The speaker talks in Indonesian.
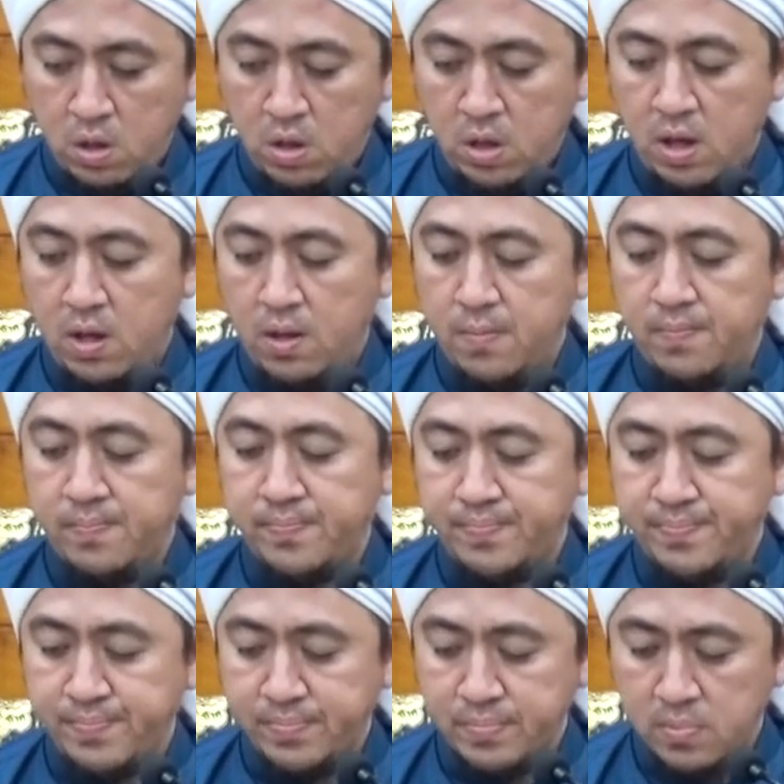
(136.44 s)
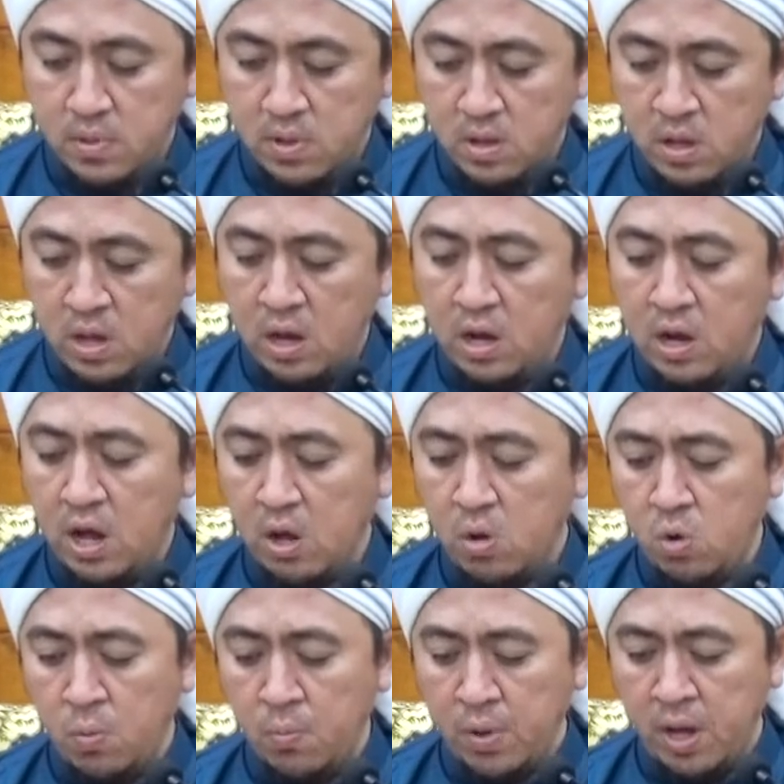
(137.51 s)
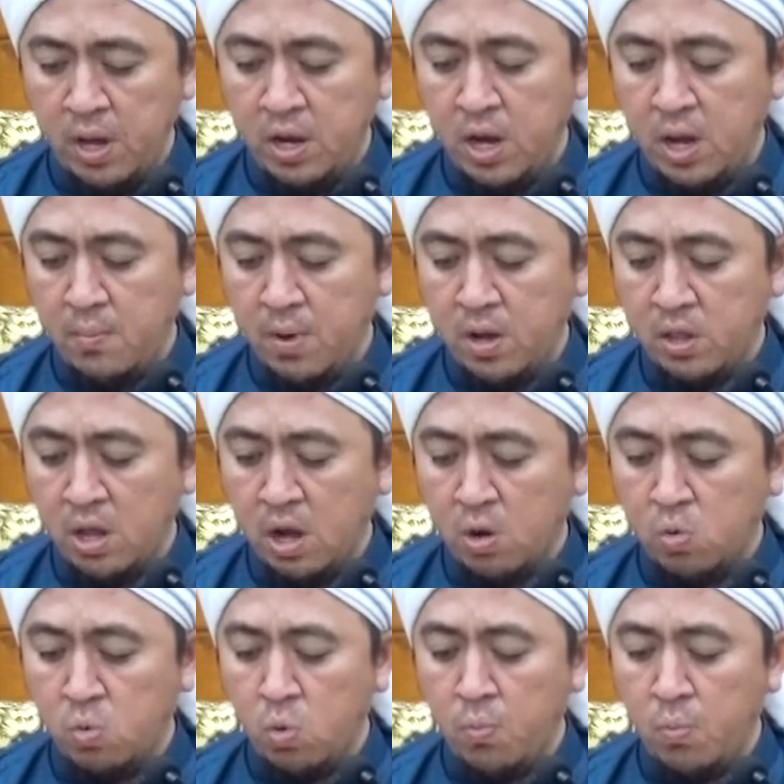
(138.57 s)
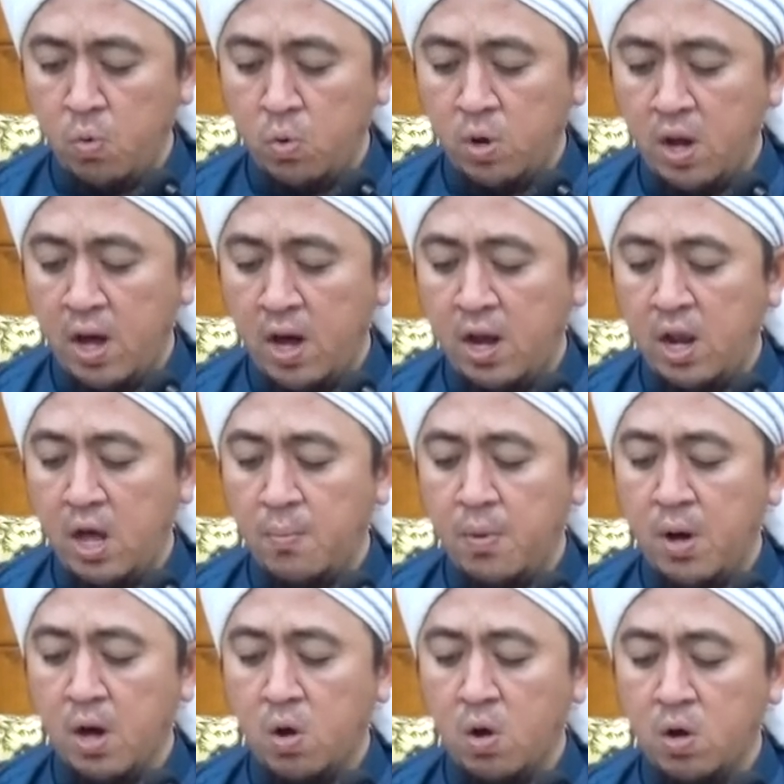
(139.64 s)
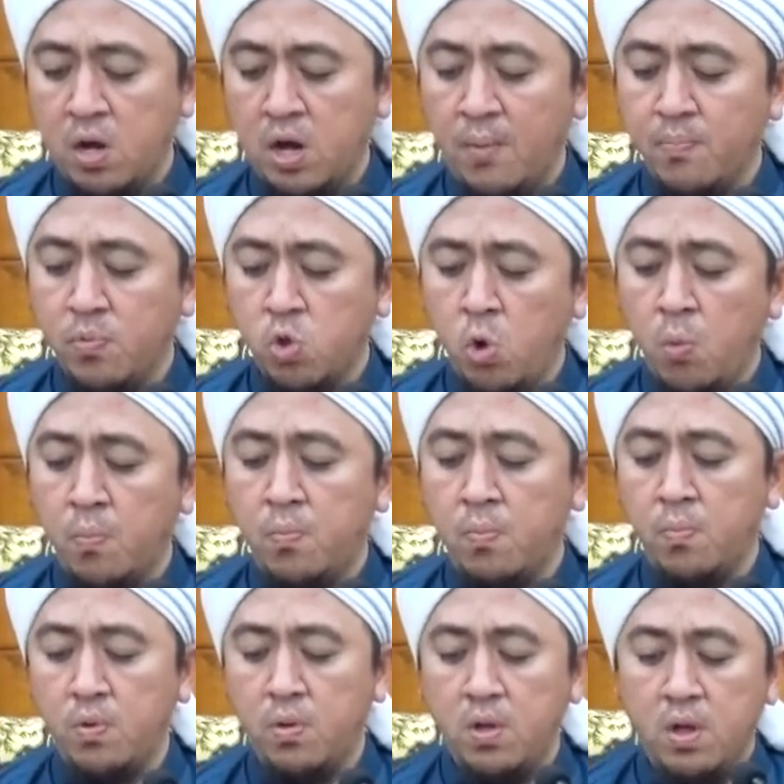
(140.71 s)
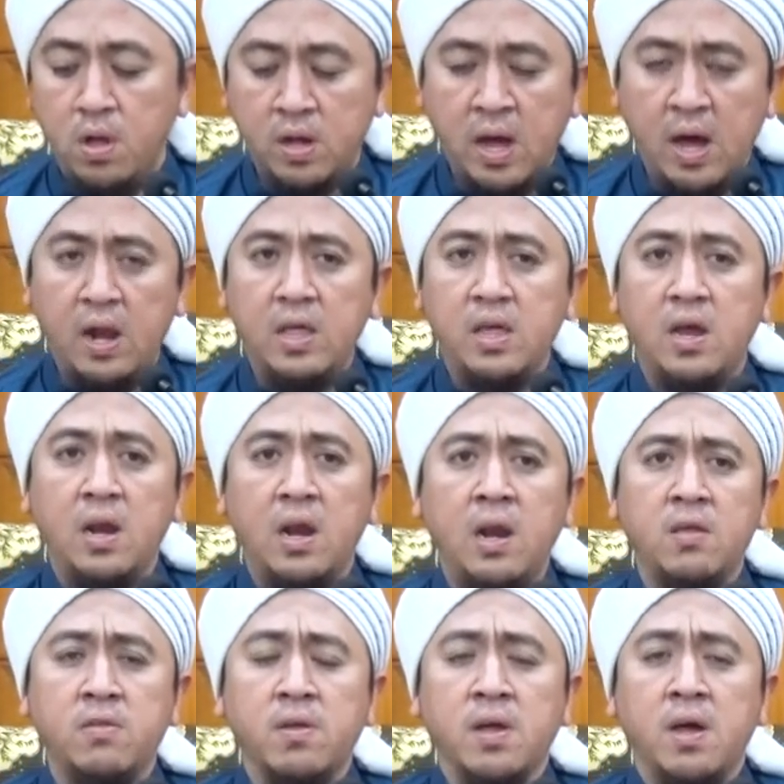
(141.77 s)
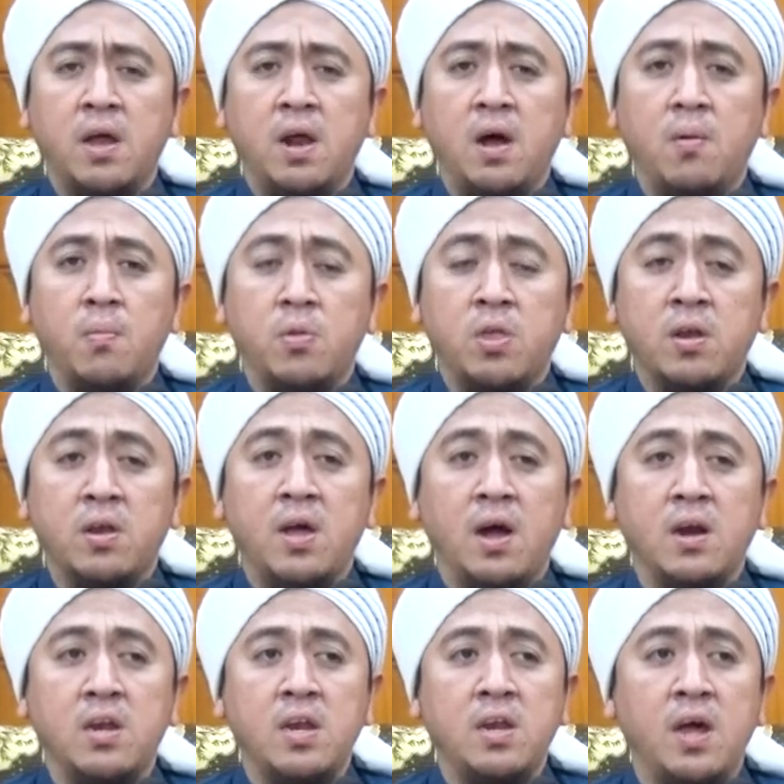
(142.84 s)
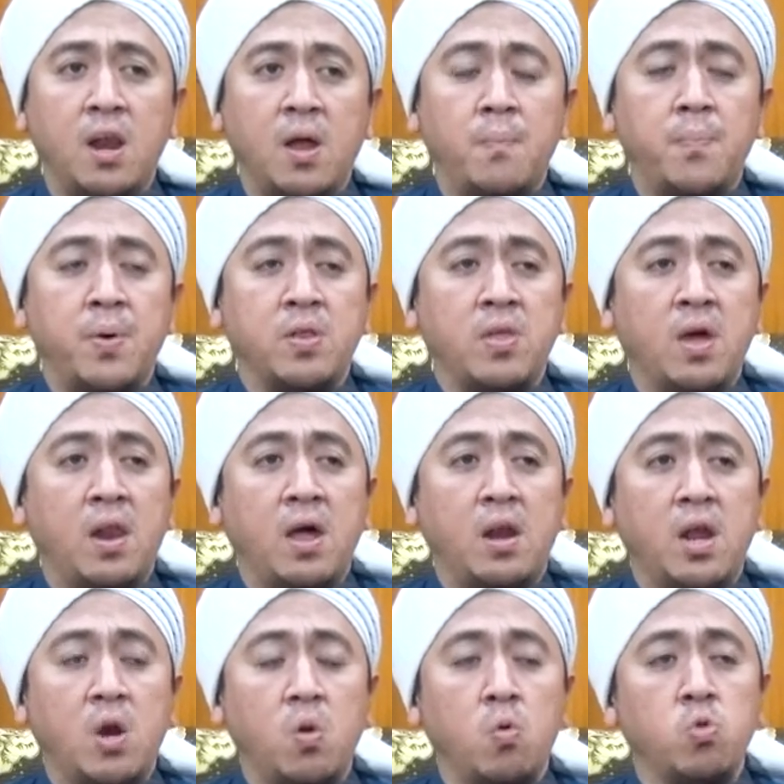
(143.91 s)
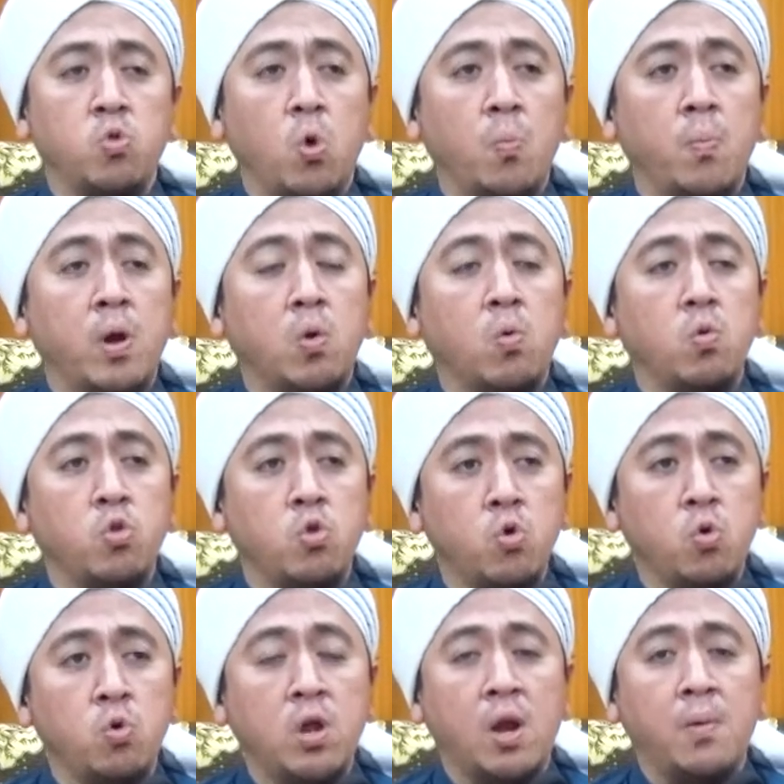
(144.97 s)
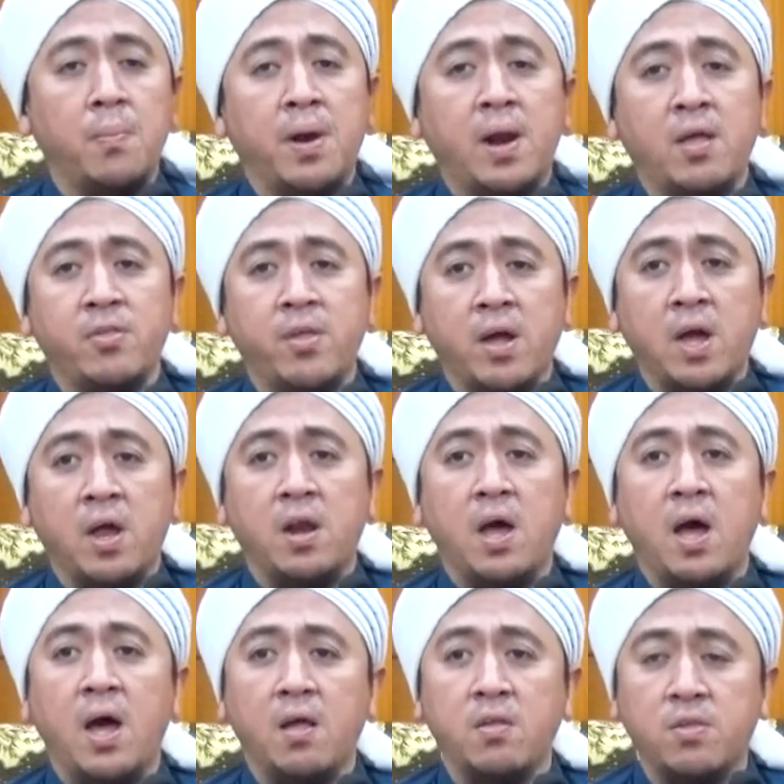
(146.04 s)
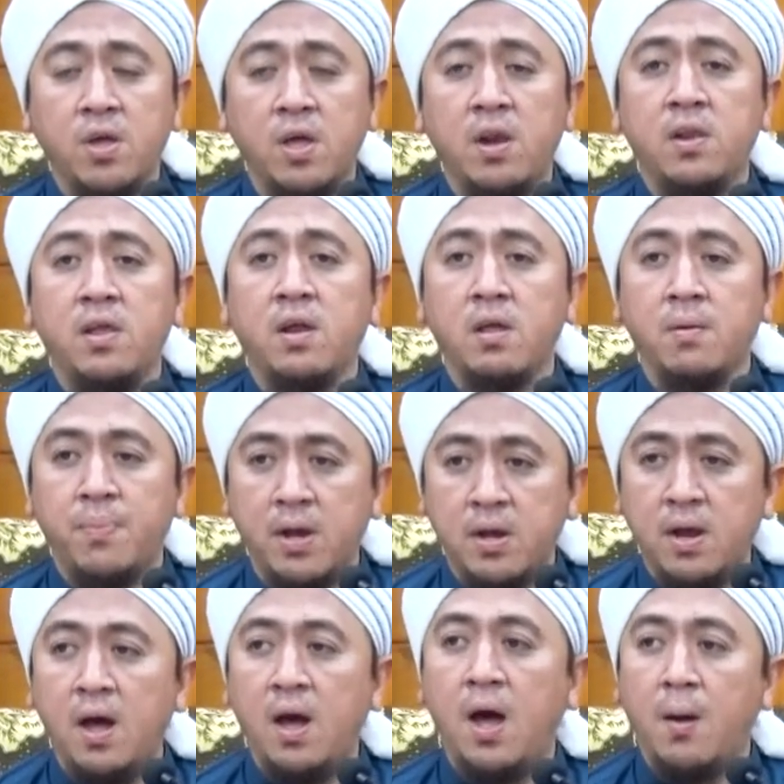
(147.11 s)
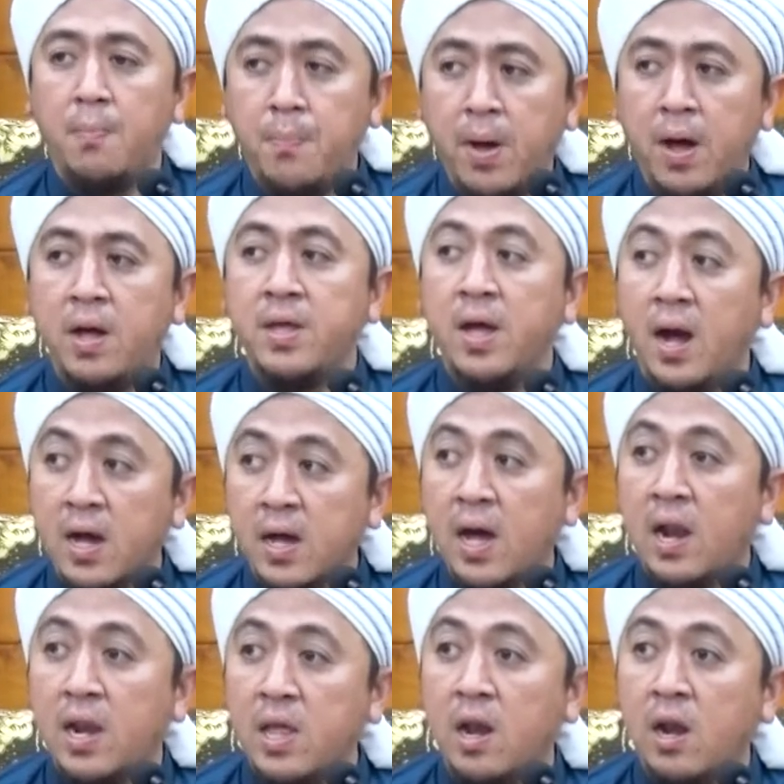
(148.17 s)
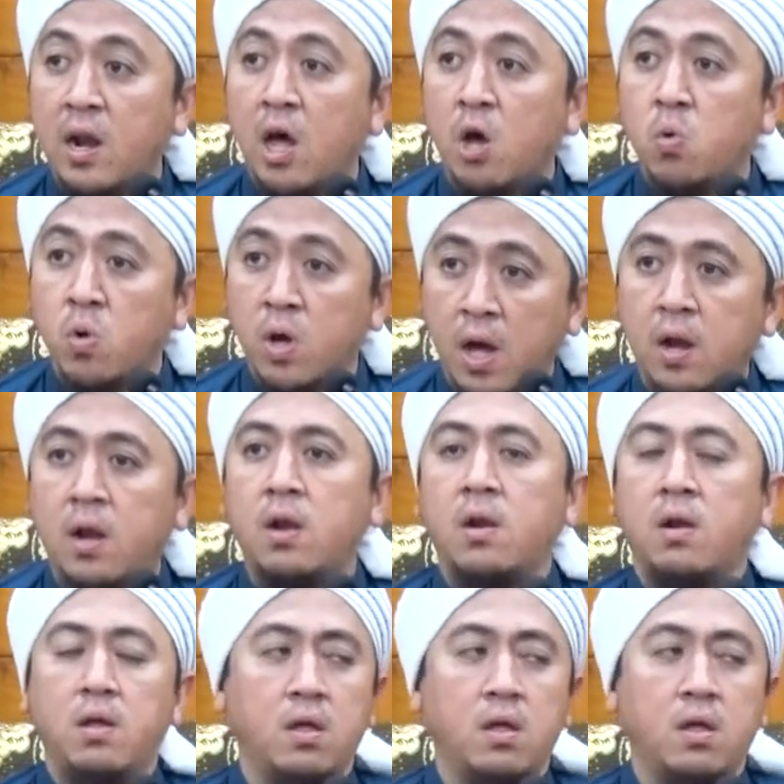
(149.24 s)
Ya, innakum innama takdumuna alama qaddamtum kalian ini sekarang sedang di dalam perjalanan untuk menuju dan merasakan hasil daripada apa yang kalian lakukan